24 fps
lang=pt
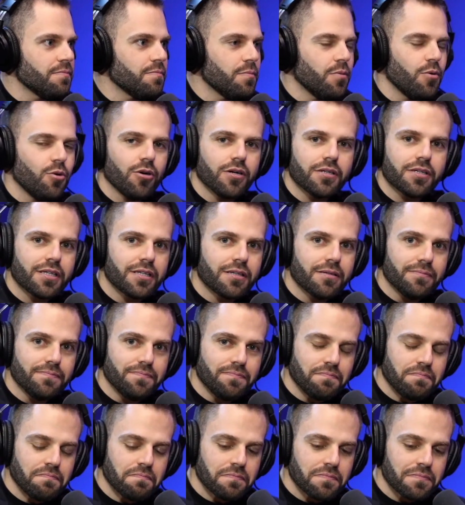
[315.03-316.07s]
Pô,
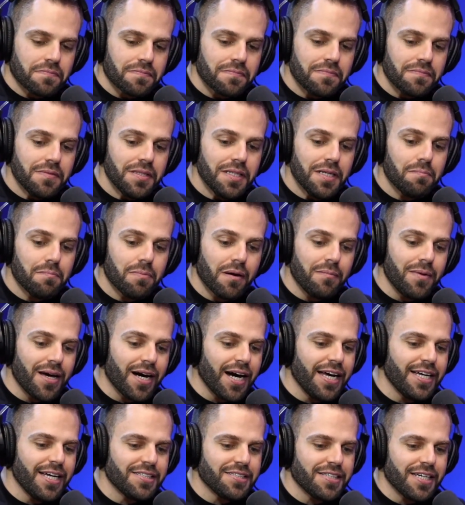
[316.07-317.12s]
Primeira
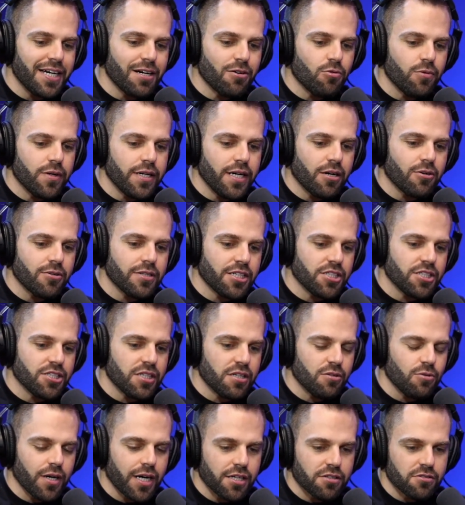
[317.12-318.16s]
resenha com ele, quando ele
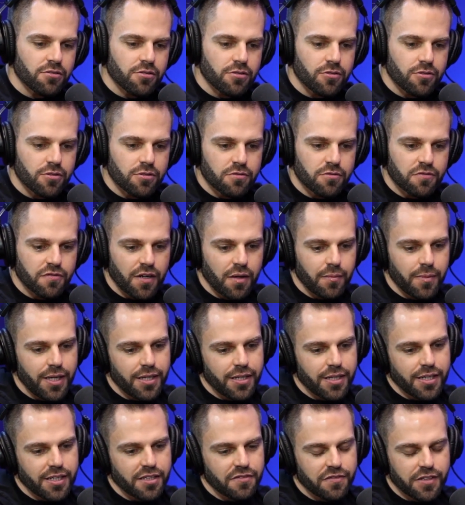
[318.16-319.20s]
chegou lá no, no Flamengo,
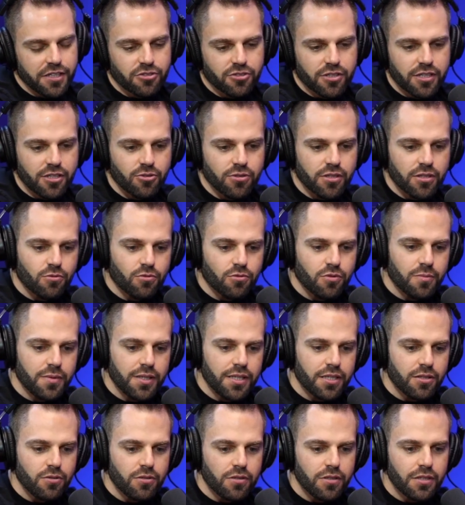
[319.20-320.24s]
ele fez uma reunião
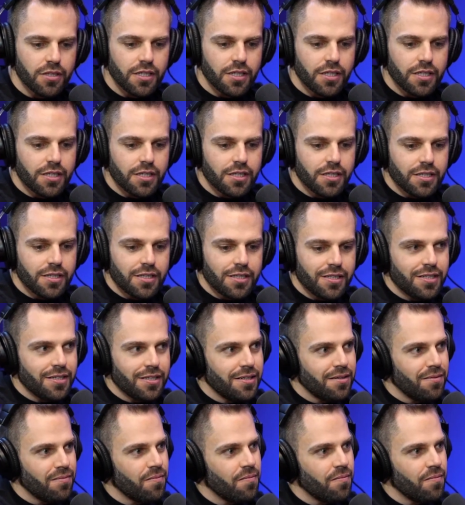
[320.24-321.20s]
comigo. Pô, imagina, a primeira reunião com